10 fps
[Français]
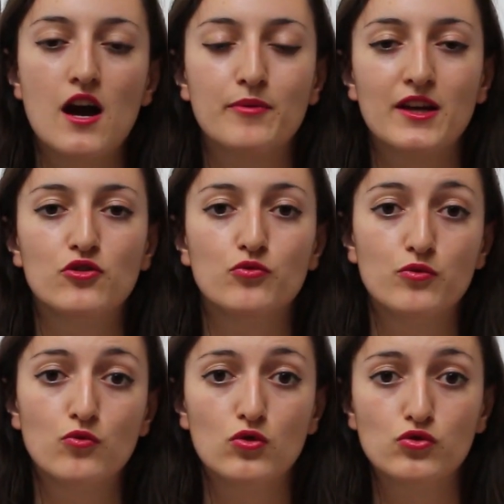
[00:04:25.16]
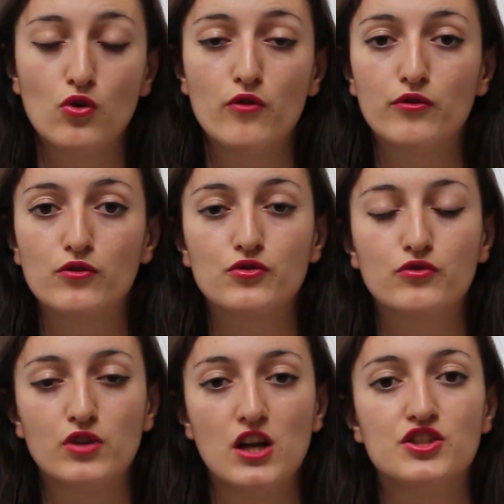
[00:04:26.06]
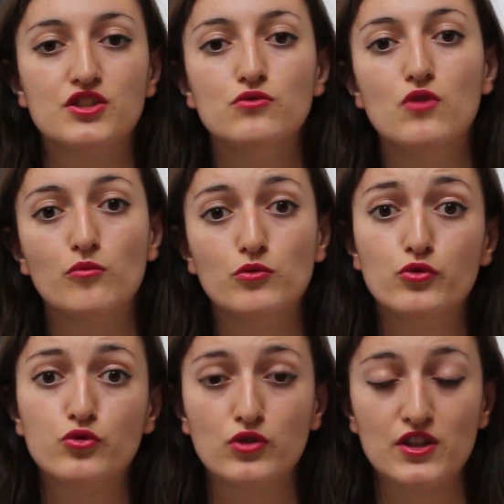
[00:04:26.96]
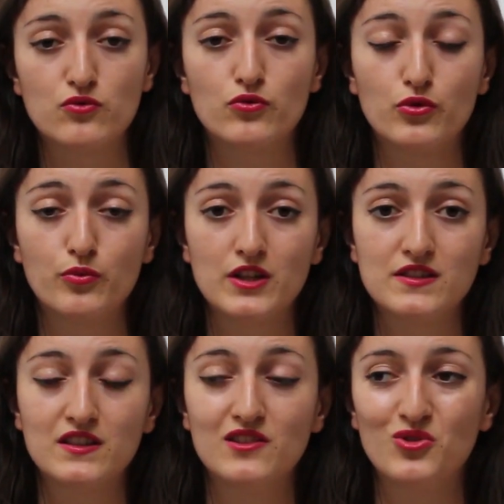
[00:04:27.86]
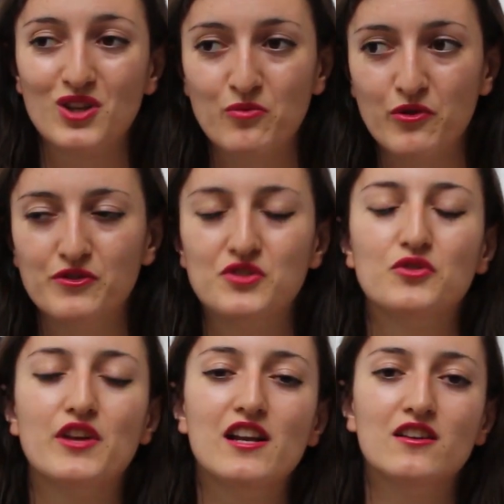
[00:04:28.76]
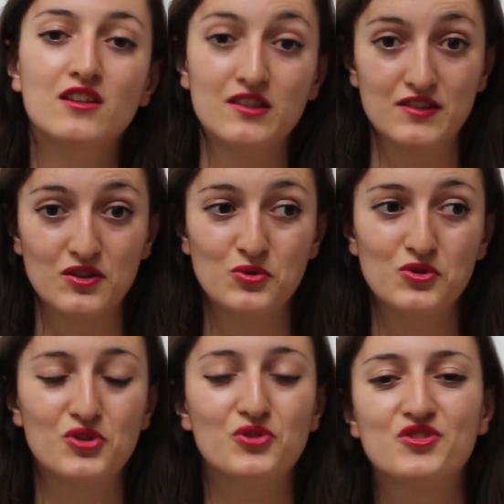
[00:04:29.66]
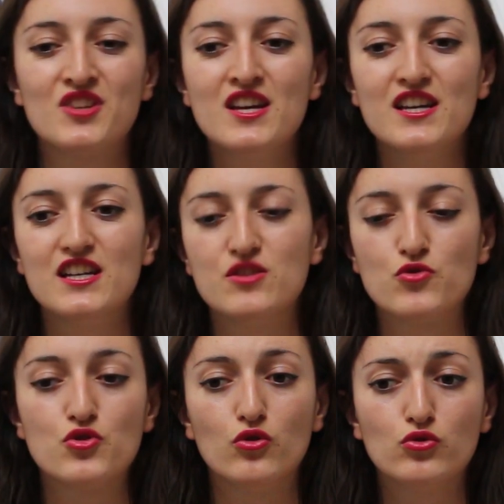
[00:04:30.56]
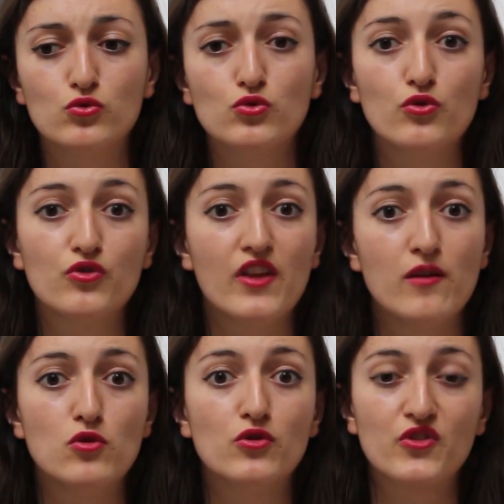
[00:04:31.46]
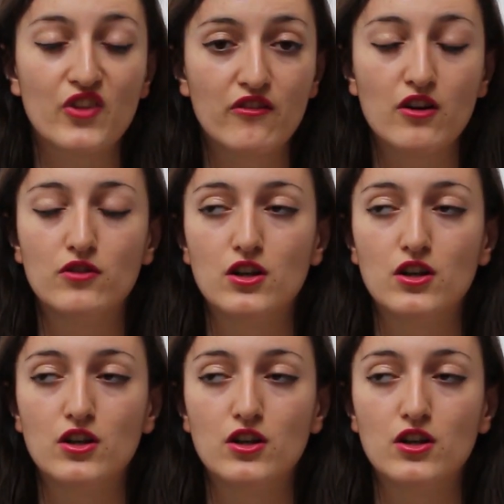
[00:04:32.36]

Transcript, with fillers: Après, depuis mon retour en France, voilà, j'ai eu un peu plus l'occasion de pratiquer l'anglais professionnel. C'est une chance et je me suis rendu compte que finalement ça va.